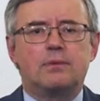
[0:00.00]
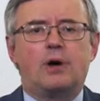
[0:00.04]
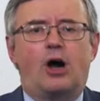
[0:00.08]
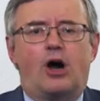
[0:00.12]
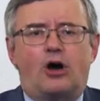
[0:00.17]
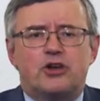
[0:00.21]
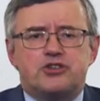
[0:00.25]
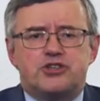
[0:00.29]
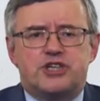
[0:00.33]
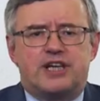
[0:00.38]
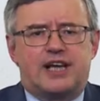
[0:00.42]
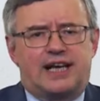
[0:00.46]

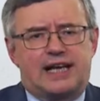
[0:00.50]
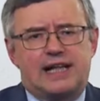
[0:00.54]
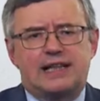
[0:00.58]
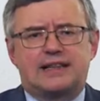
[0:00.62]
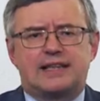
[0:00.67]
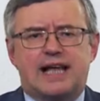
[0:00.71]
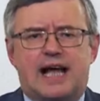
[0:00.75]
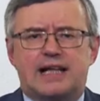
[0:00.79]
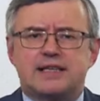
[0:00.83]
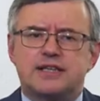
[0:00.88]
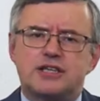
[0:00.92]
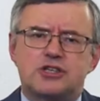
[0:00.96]
oggi in
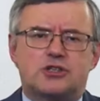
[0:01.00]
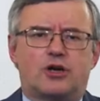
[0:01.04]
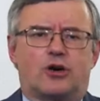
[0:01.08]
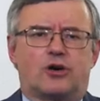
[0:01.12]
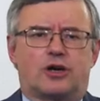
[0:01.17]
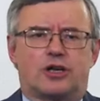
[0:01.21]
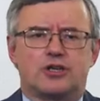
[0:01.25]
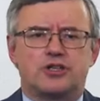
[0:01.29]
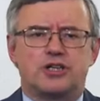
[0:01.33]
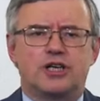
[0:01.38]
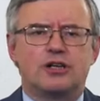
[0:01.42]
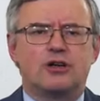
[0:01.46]
realtà gli
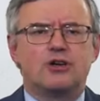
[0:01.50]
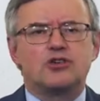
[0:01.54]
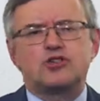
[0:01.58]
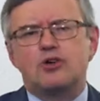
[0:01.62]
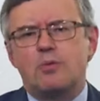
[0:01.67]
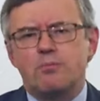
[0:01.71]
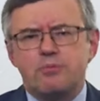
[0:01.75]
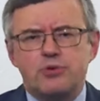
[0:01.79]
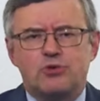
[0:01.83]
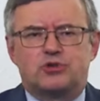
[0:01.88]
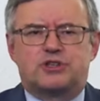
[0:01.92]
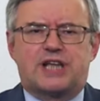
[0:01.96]
storici non
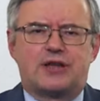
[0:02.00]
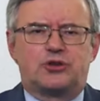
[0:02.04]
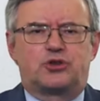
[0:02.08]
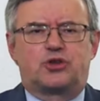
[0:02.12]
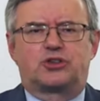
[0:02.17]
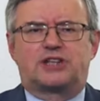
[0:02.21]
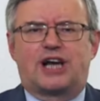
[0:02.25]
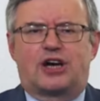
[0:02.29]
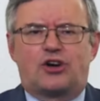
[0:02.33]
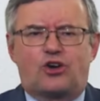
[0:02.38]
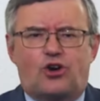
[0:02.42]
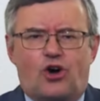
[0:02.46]
sono più
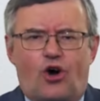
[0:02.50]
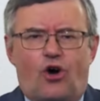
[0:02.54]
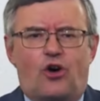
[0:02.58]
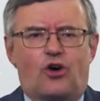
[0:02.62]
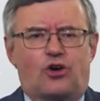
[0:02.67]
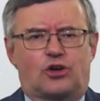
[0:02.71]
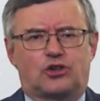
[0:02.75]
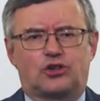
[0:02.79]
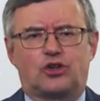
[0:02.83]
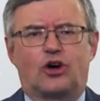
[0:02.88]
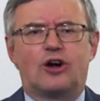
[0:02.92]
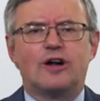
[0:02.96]
tanto
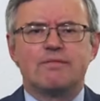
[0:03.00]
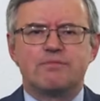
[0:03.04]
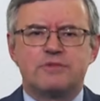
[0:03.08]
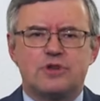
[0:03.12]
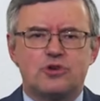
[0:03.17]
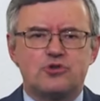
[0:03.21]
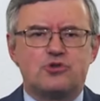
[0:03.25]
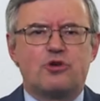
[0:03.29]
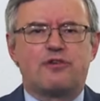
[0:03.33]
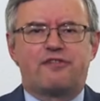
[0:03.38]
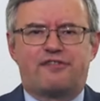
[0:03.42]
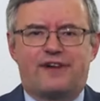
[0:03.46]
d'accordo
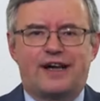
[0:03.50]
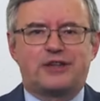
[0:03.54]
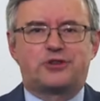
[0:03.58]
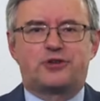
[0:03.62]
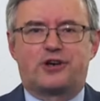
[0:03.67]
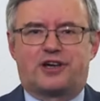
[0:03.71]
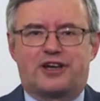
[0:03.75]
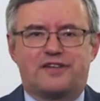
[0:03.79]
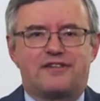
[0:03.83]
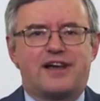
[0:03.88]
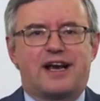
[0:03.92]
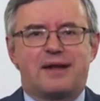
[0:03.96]
sul
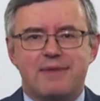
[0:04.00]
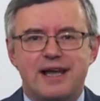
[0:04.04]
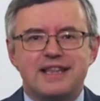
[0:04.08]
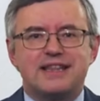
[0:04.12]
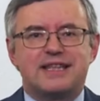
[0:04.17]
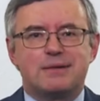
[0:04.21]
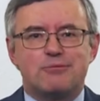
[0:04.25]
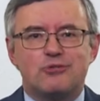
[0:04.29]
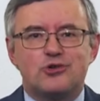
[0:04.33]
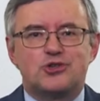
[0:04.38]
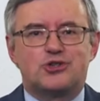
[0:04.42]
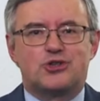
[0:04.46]
fatto che
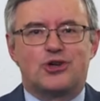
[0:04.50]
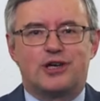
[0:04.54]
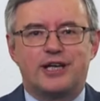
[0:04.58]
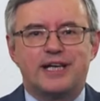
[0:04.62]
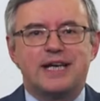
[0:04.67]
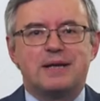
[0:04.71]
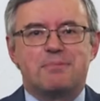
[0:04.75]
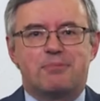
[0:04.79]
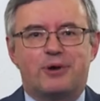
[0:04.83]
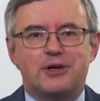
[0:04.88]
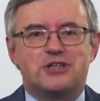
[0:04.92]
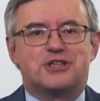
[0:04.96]
veramente
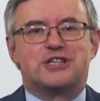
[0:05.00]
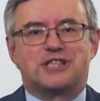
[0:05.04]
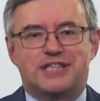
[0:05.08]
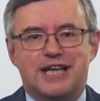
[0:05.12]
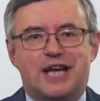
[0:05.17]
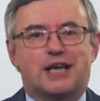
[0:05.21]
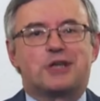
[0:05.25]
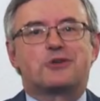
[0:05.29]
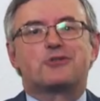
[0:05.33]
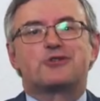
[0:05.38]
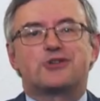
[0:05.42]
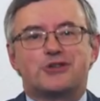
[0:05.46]
Mussolini poi ci
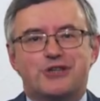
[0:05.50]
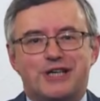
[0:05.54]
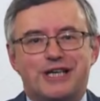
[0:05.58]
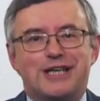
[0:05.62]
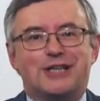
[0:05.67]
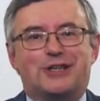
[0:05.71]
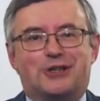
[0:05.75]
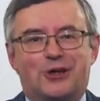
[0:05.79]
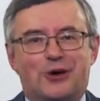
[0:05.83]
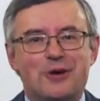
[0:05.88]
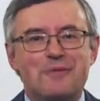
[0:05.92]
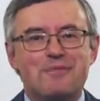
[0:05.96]
sia
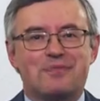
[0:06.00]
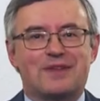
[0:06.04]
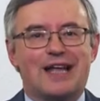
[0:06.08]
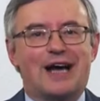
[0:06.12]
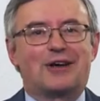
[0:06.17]
riuscito